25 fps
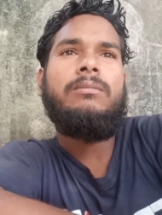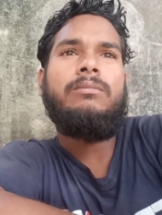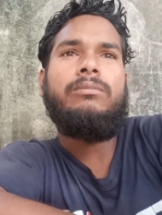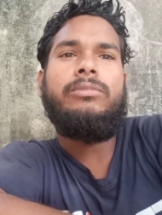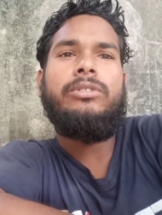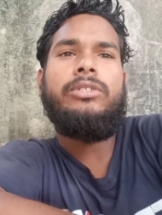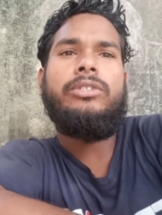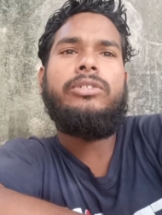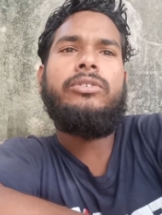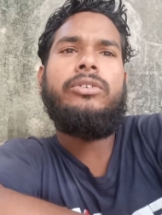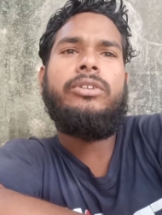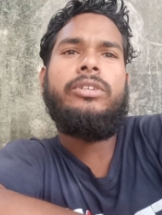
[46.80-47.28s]

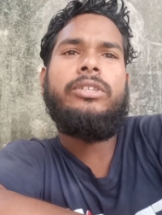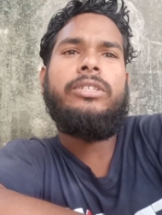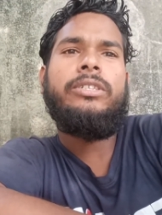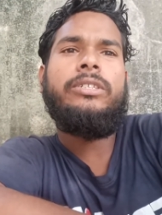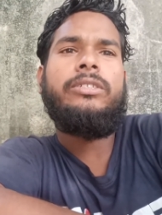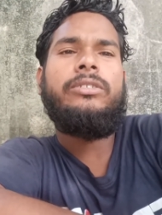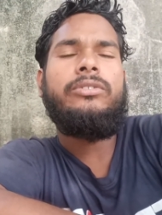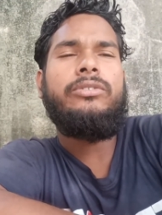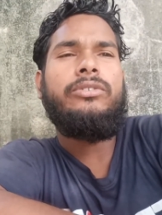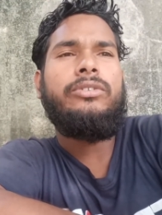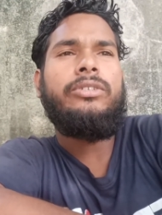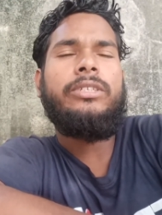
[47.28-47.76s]
वीडियो
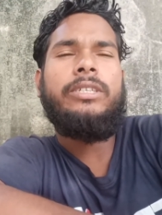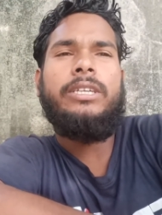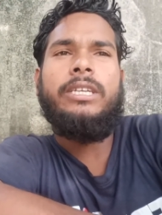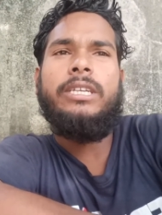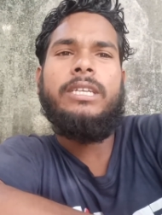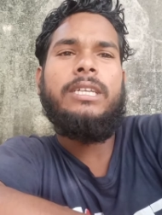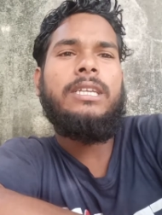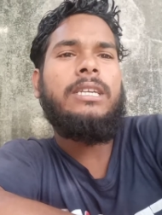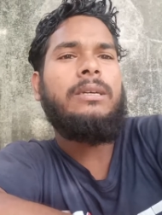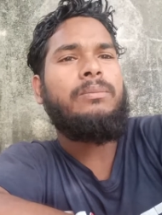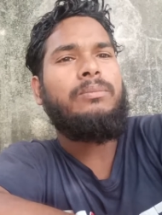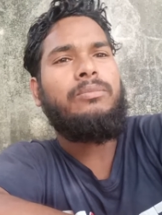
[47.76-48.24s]
एडिट उडिट
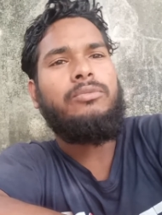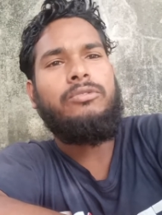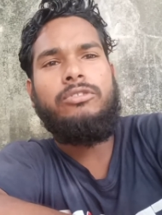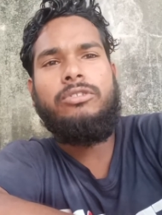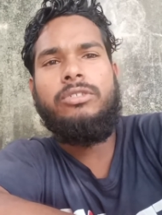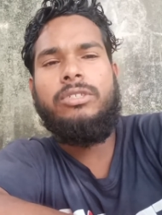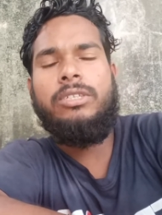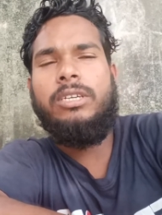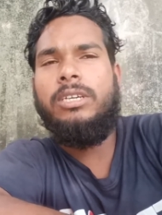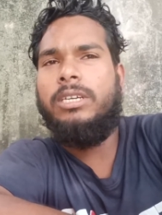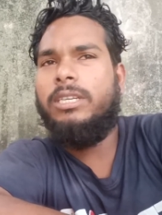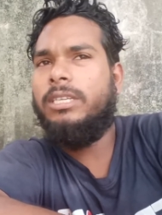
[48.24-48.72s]
करके ना
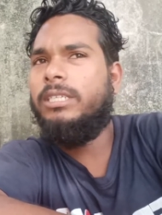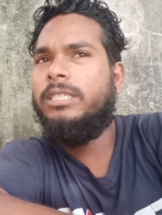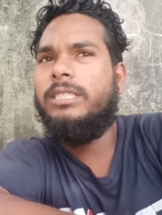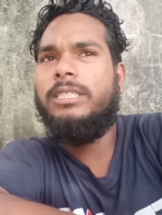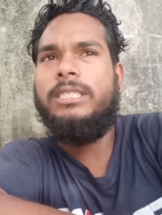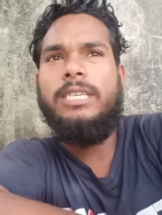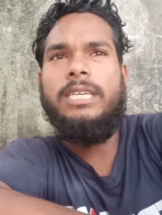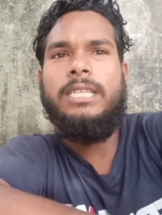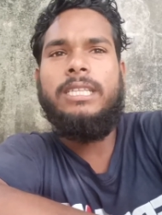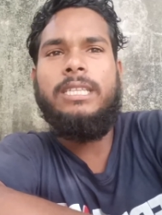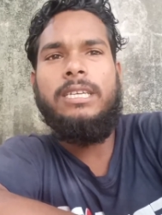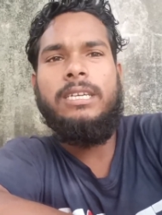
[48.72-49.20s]
पोस्ट कर ही
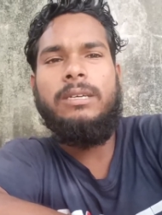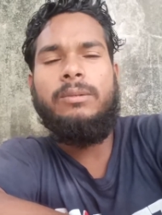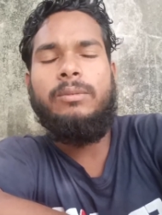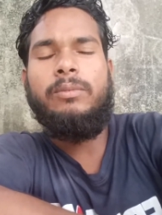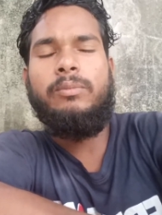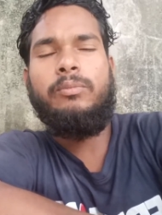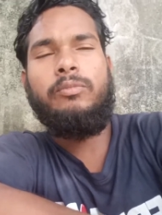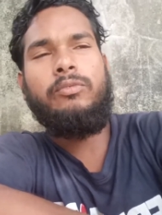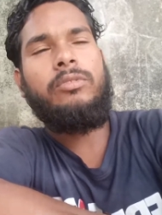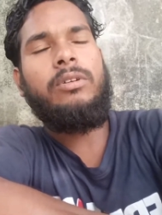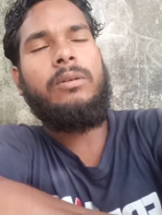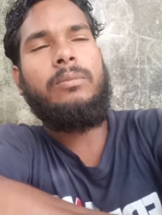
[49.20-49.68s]
दिया था
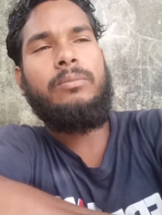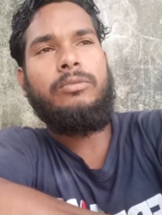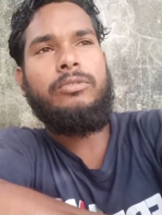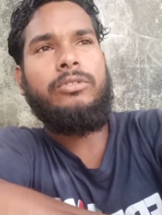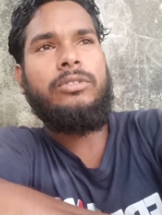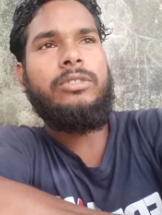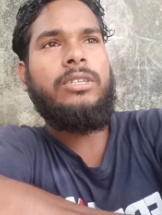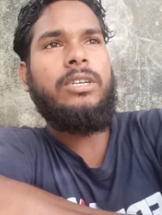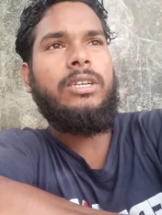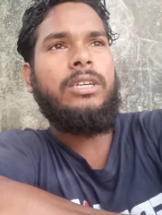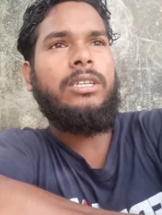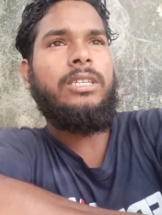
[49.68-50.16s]
पूरा
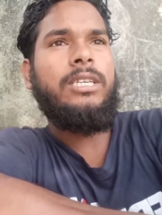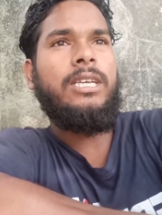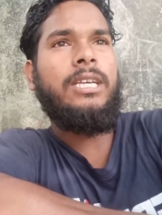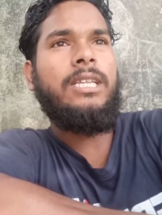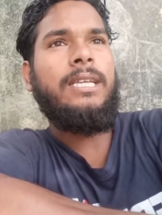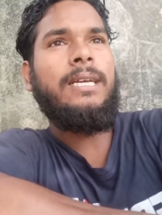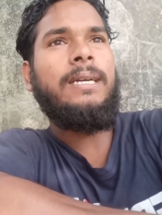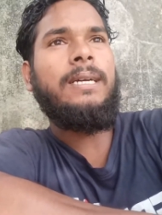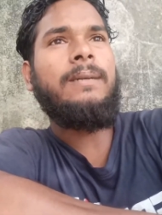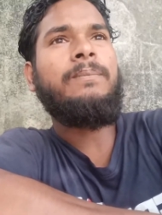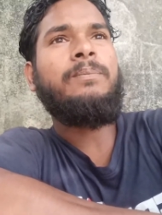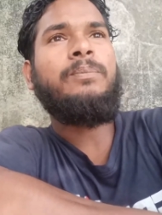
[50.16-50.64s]
पोस्ट कर दिया
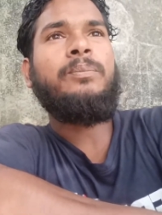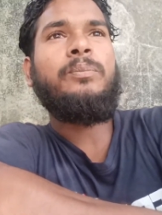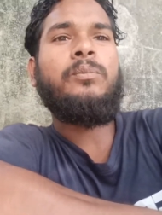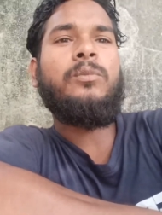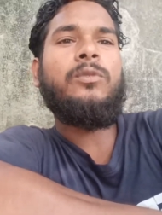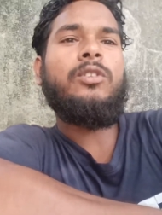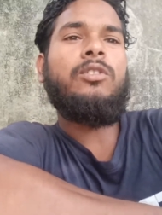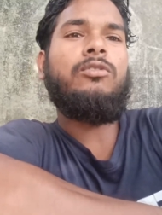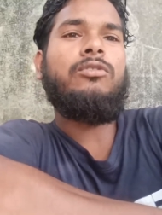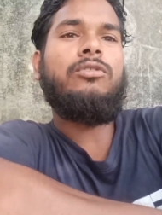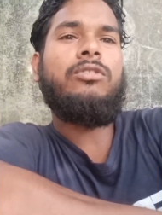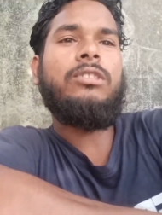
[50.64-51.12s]
था
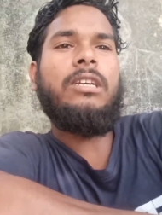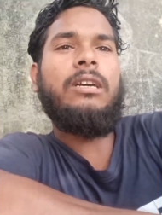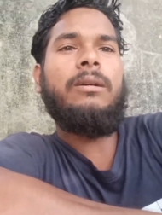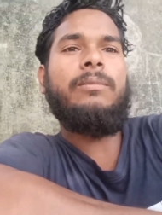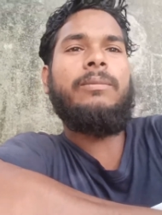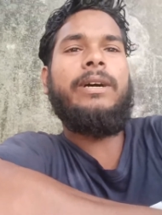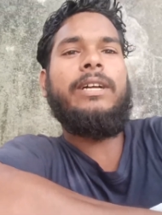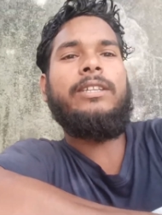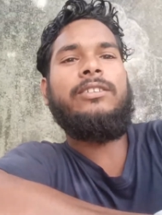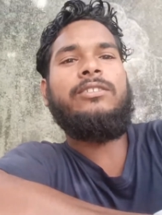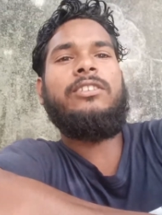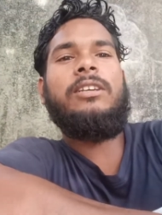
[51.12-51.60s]
उसके
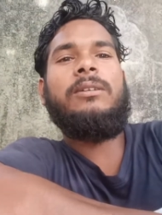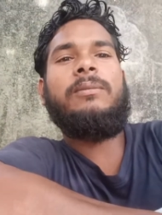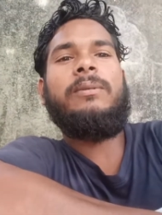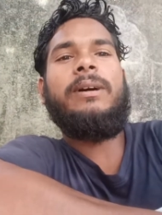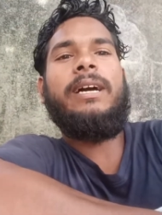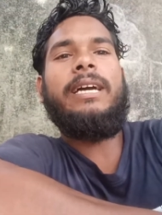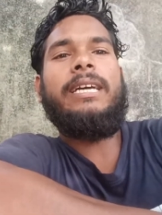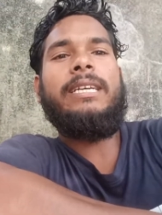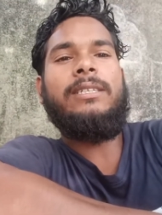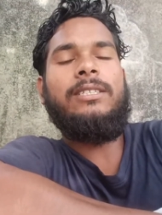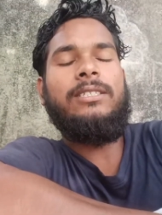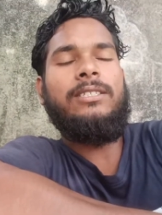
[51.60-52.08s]
बाद जो
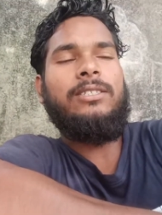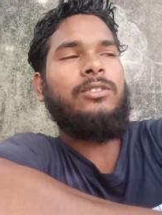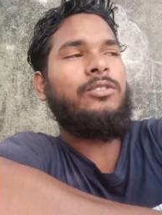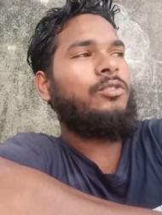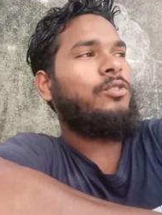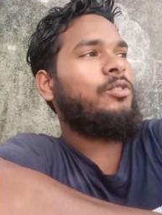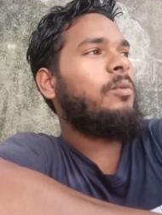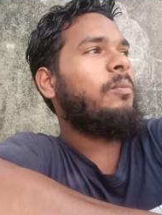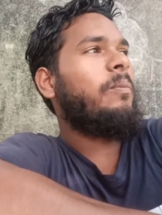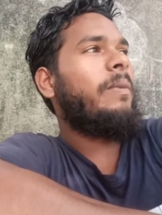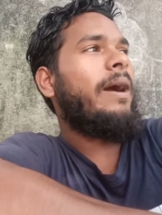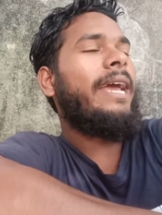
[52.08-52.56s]
भाई
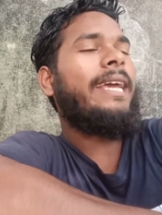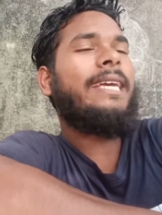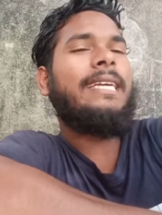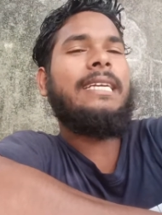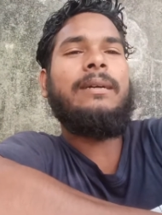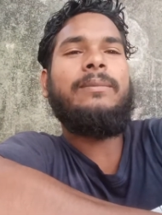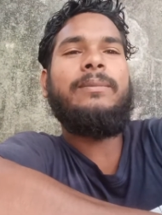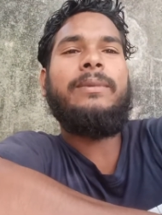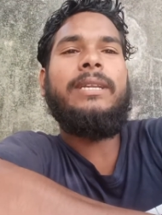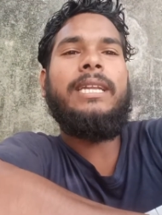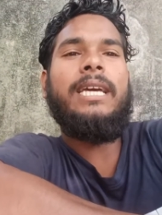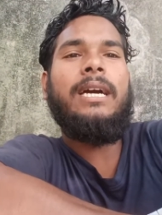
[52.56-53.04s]
जो बाइक
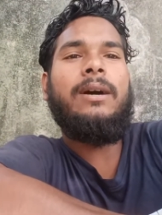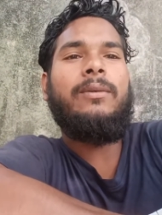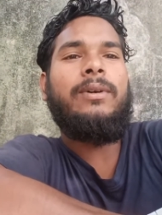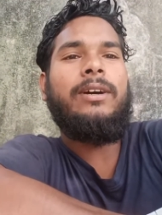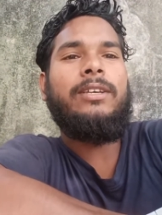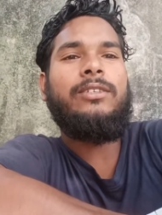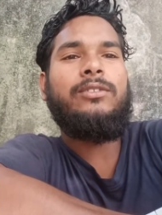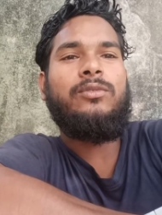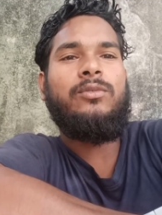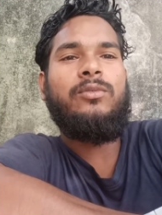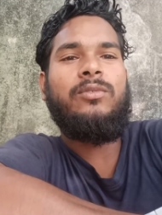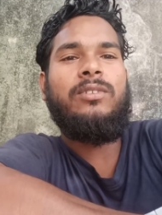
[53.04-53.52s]
का मैंने आवाज़
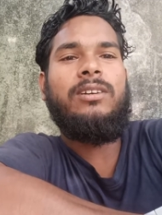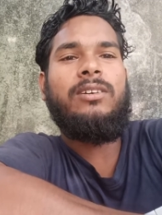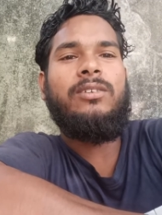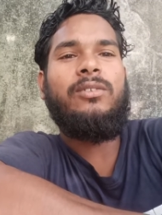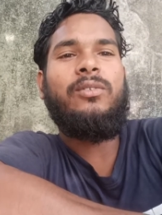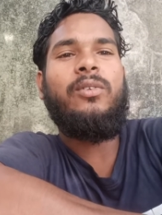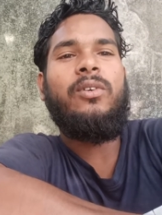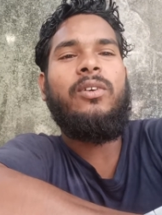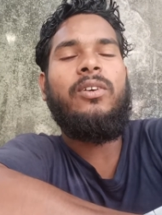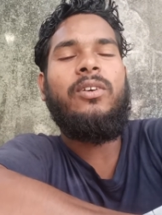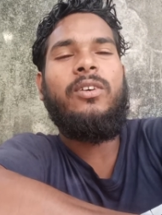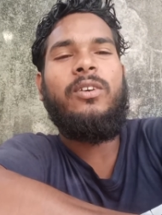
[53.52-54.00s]
सुना
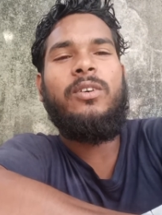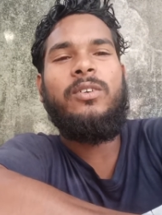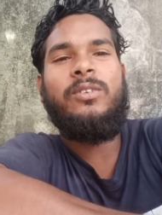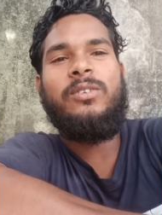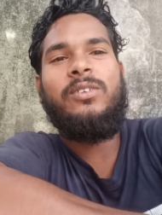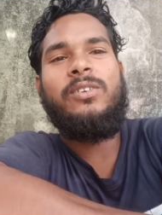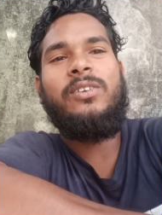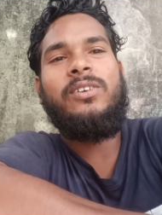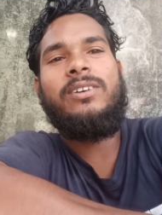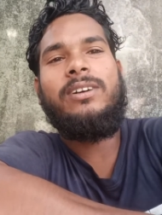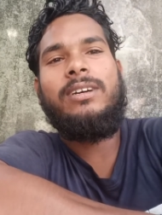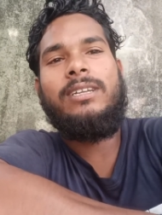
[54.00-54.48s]
घुआ
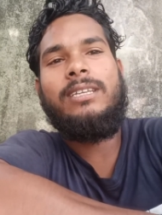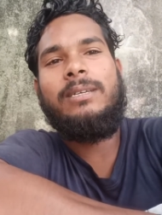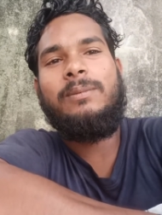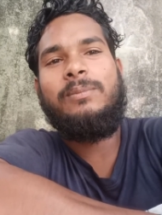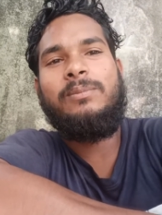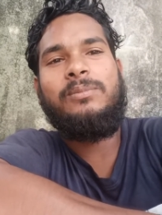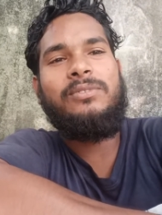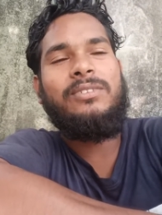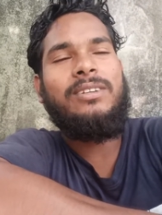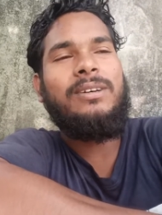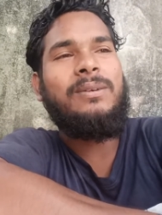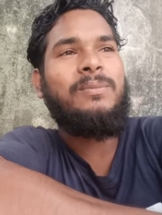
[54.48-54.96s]
घुआ करके
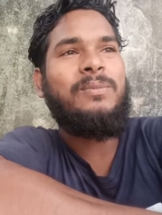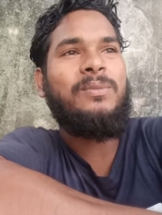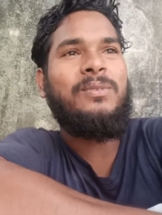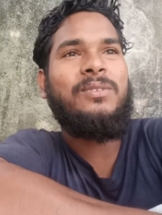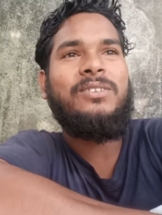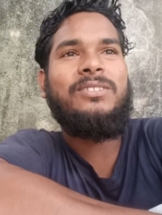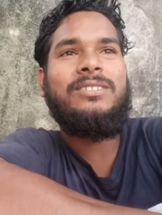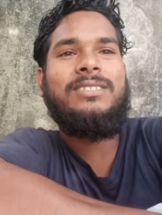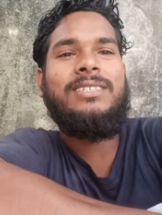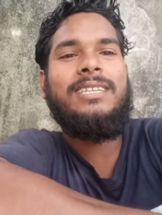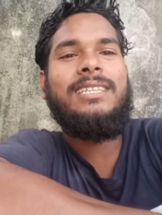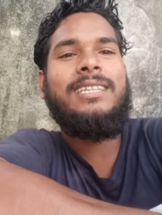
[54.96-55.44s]
पूरा
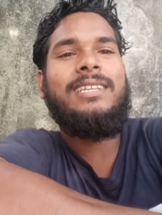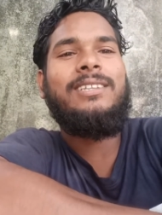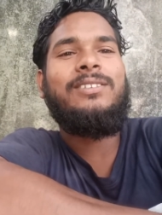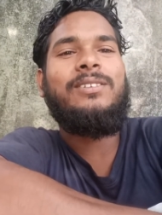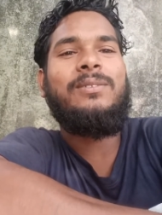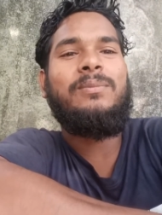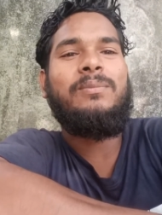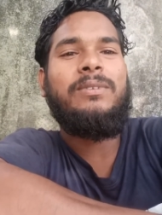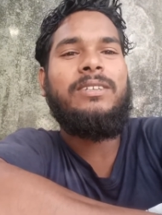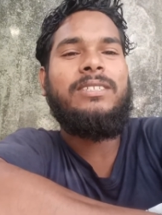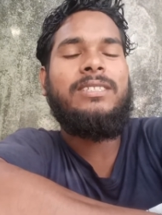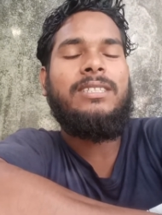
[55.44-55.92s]
बहुत ज़्यादा जो
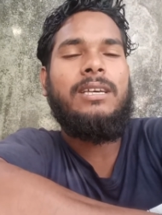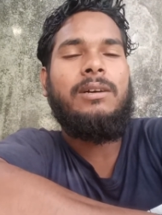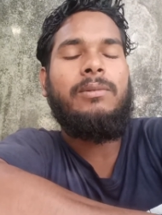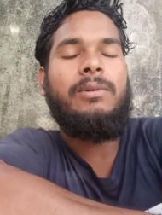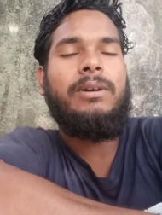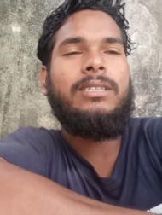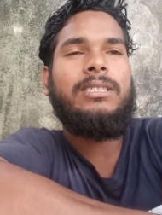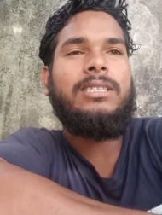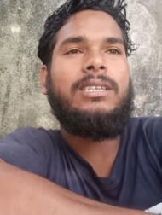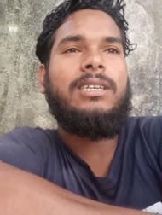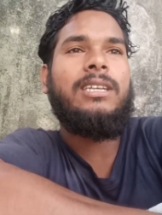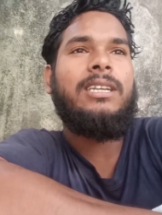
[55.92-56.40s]
मस्त
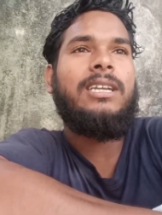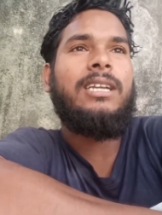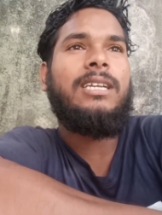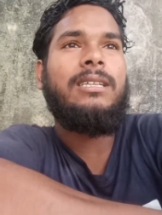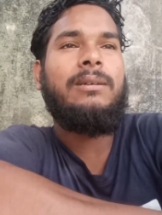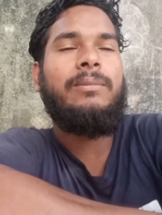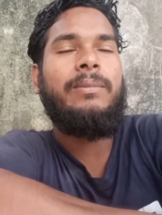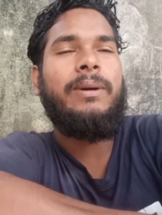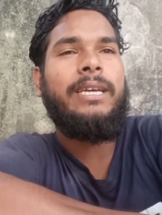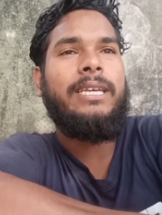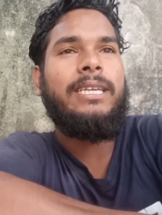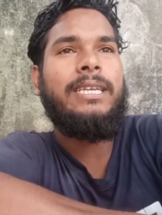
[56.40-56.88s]
आवाज़ कर रहा था
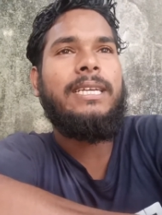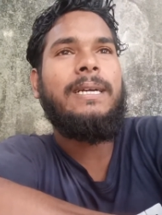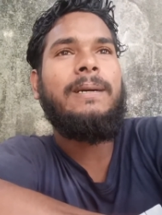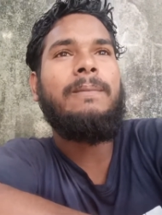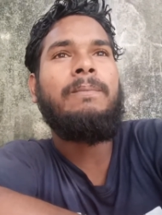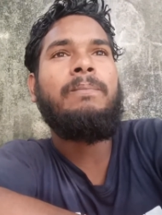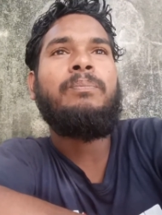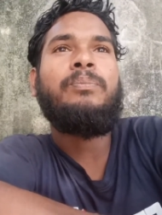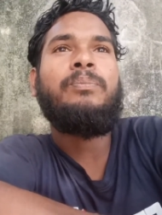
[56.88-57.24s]
बाइक का